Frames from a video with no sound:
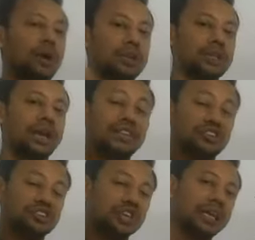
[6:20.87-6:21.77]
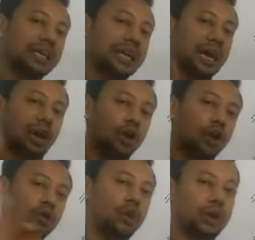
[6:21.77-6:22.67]
পাওয়া যায় সেদিকে
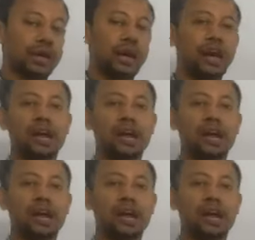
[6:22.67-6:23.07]
লক্ষ্য রেখে